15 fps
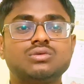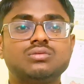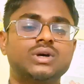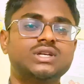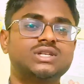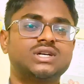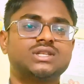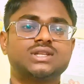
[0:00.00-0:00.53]

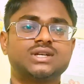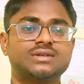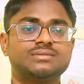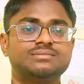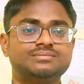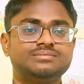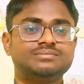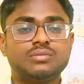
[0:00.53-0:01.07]
वही जानता है
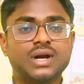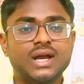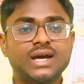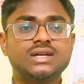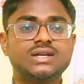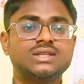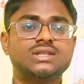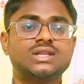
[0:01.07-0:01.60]
पढ़ाई
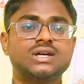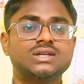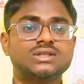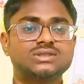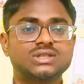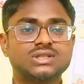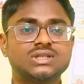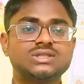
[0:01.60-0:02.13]
करता है
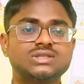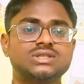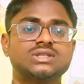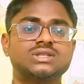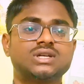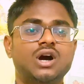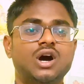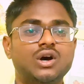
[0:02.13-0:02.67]
संघर्ष
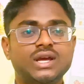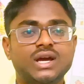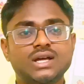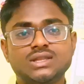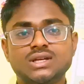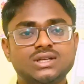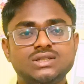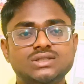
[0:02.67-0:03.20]
करता है और यहाँ
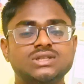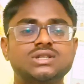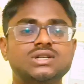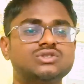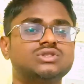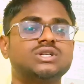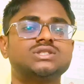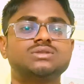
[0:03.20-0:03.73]
तक ही संघर्ष
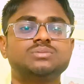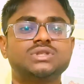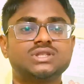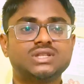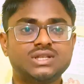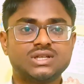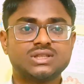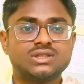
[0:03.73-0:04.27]
उसका सीमित
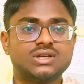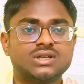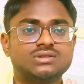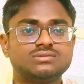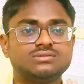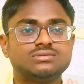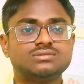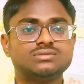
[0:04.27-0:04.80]
नहीं रहता है